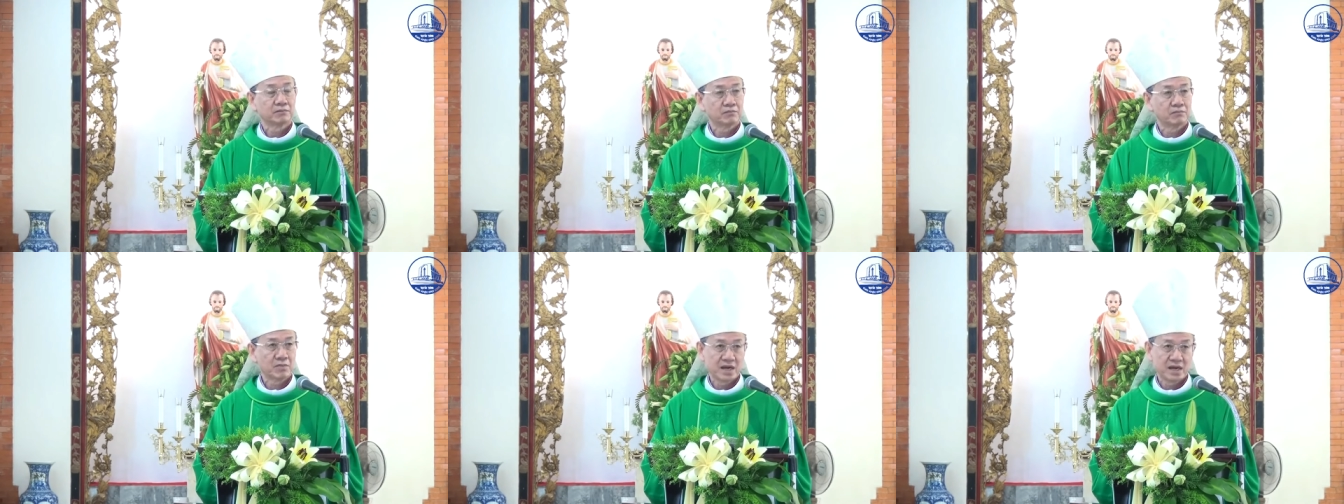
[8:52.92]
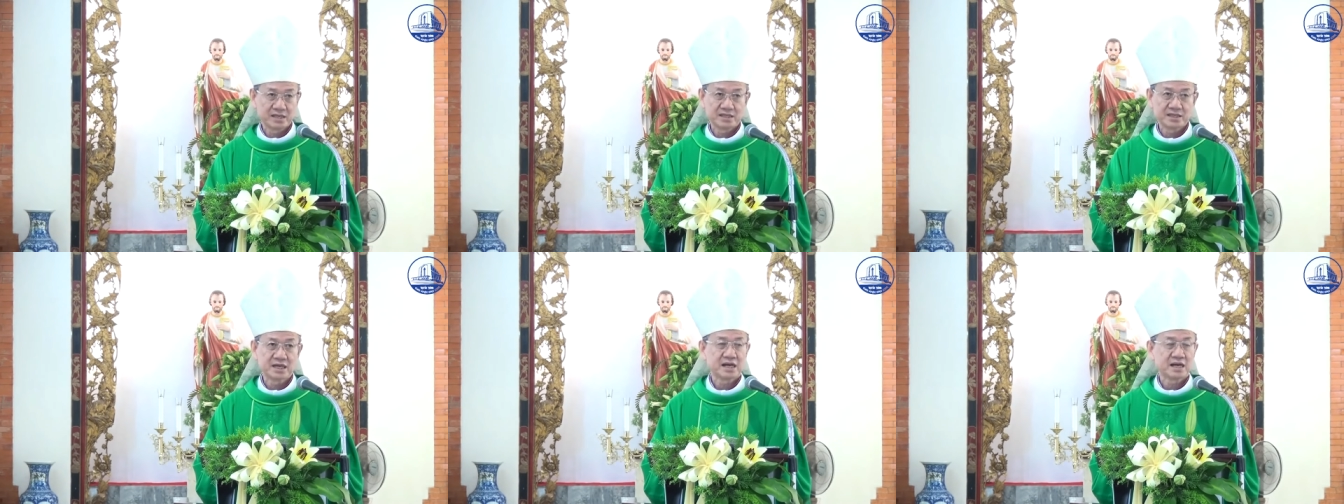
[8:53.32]

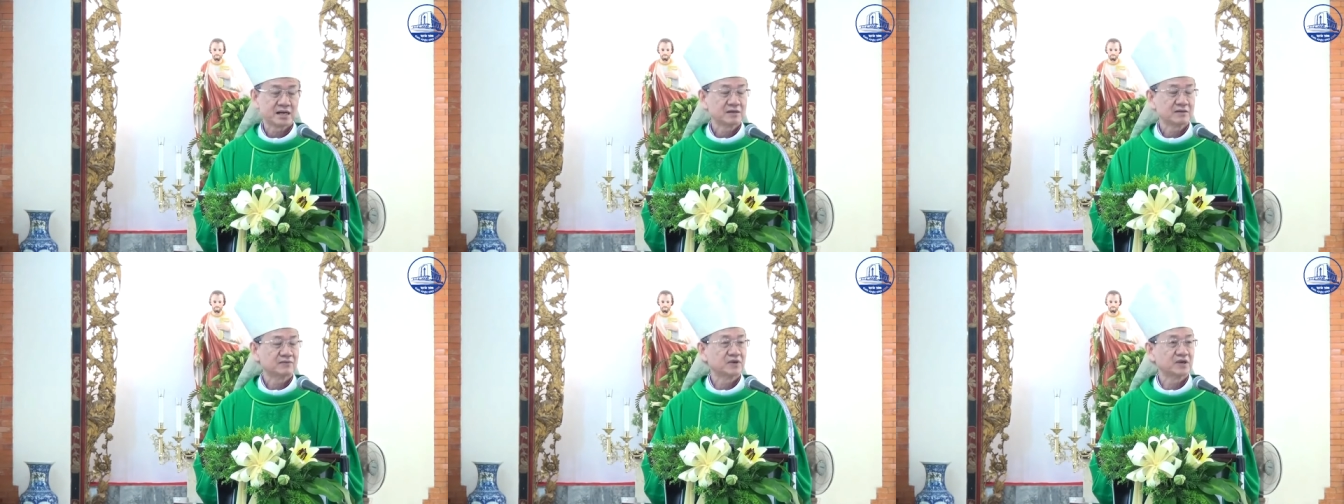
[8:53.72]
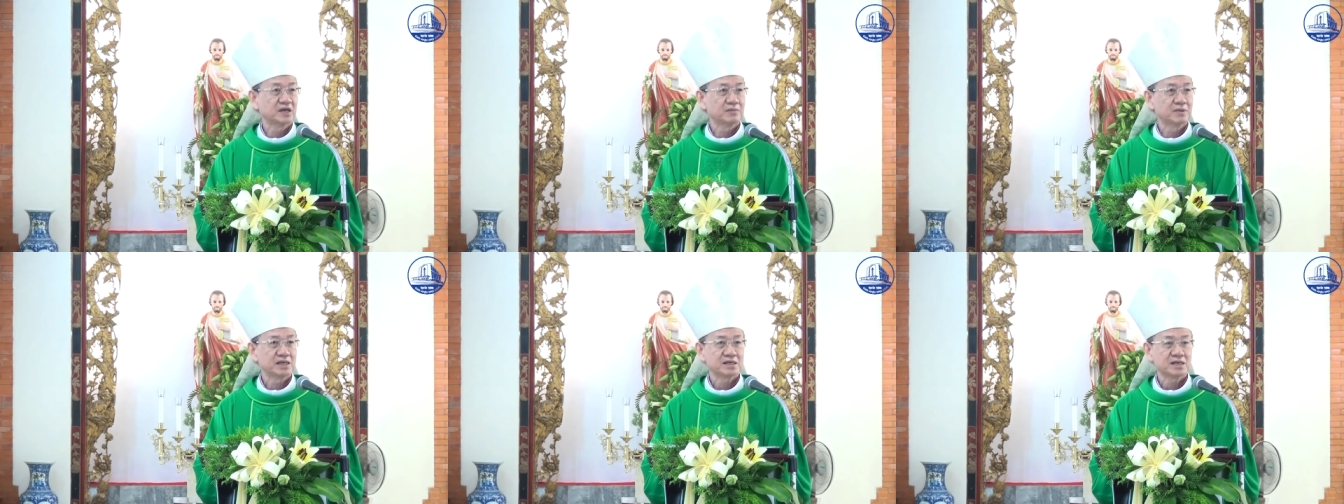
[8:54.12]
bài giảng
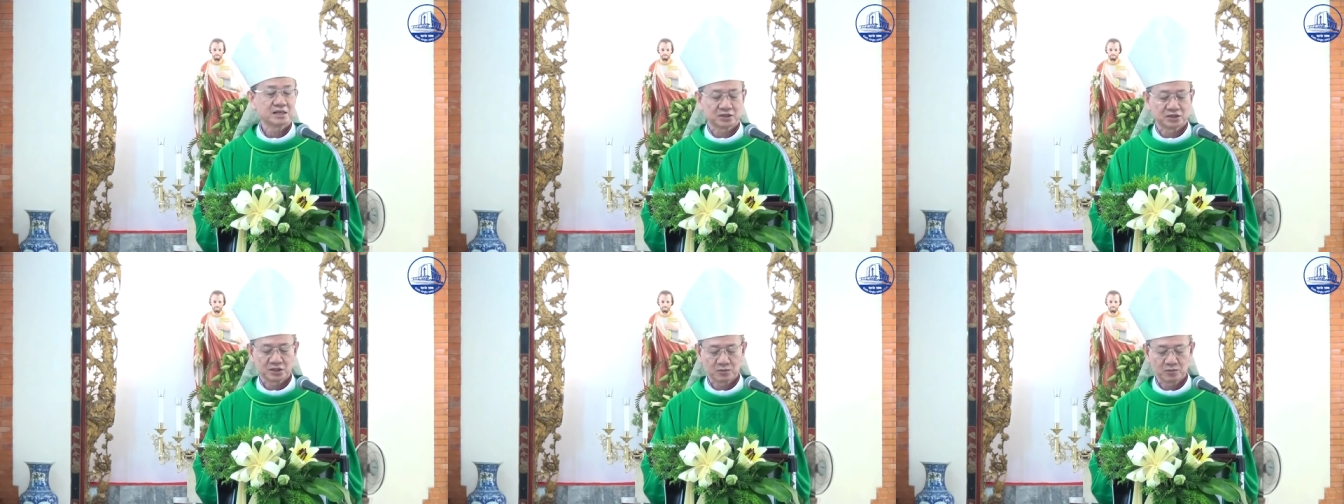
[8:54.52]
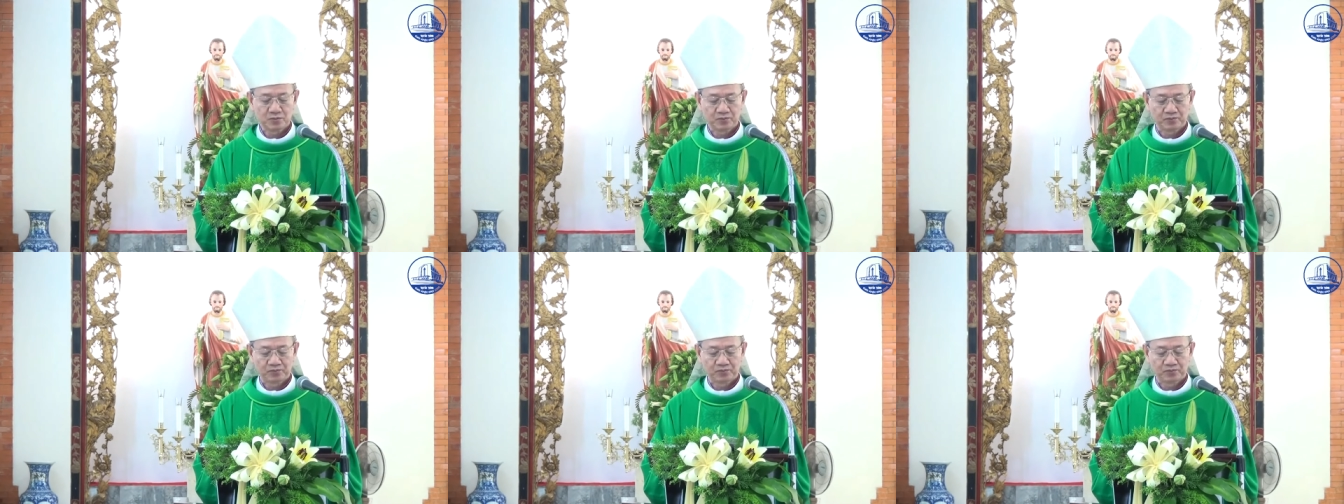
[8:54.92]
về bánh hàng sống